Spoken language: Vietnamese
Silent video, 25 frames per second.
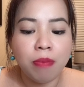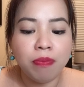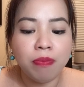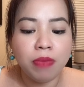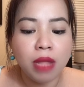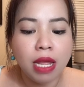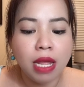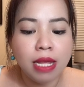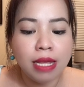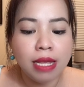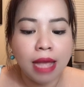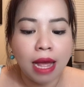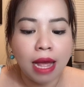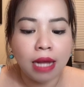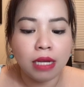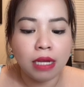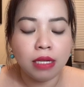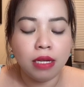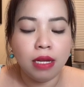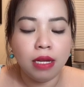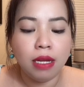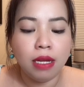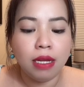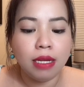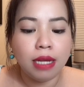đi nhặt.
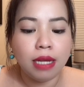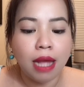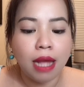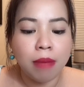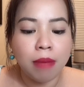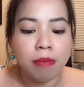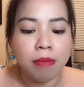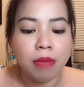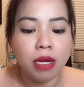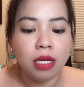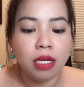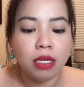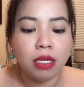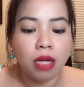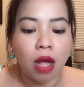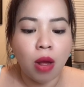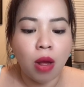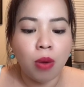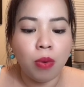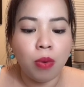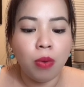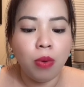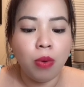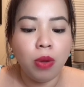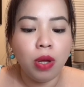Cảm ơn
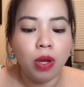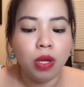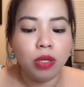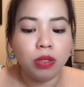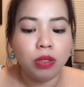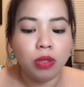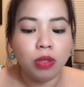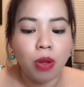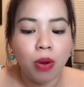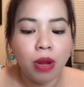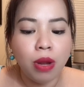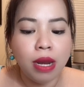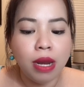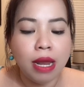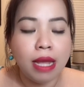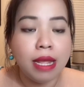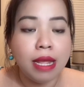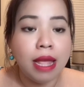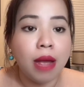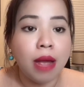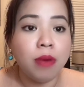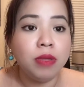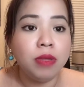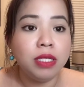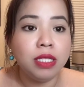cậu, tôi là
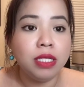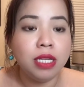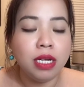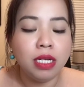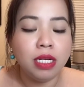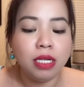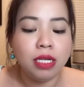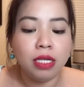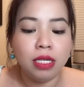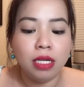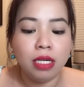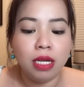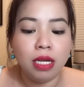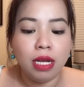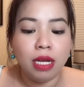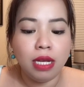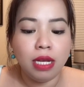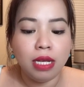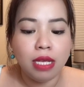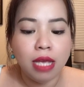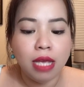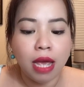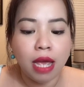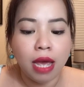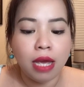giáo sư,
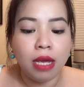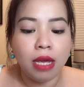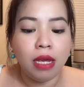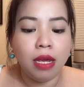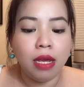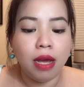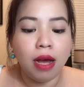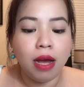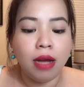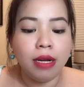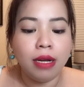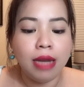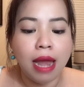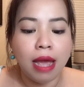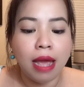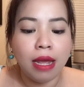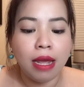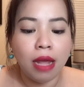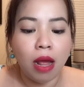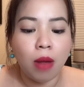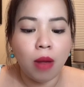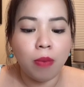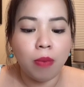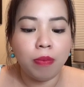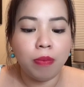dạy ở đại
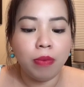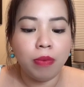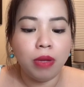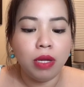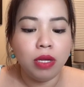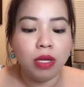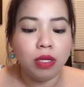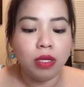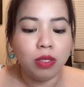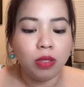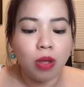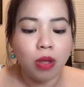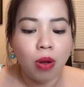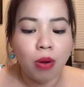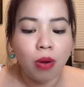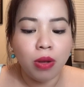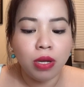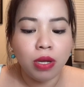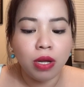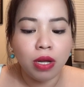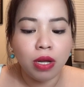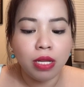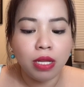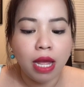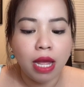học. Tôi
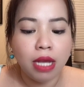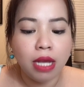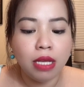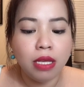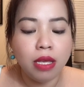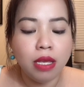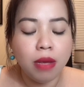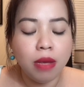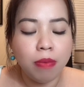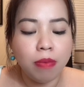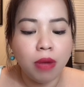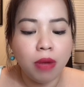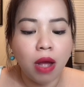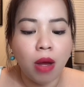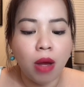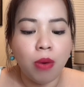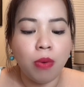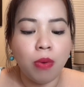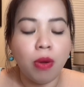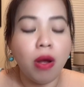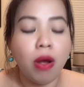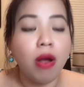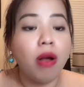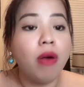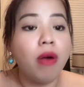có thể giúp cậu
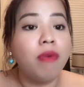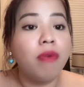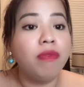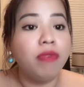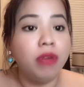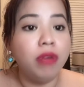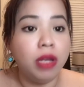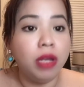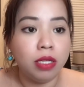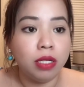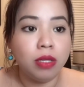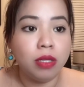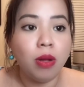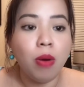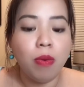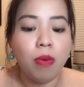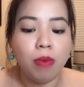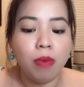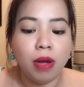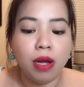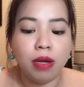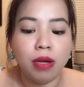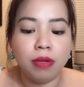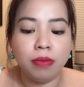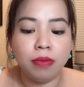có công việc tốt
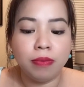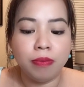hơn.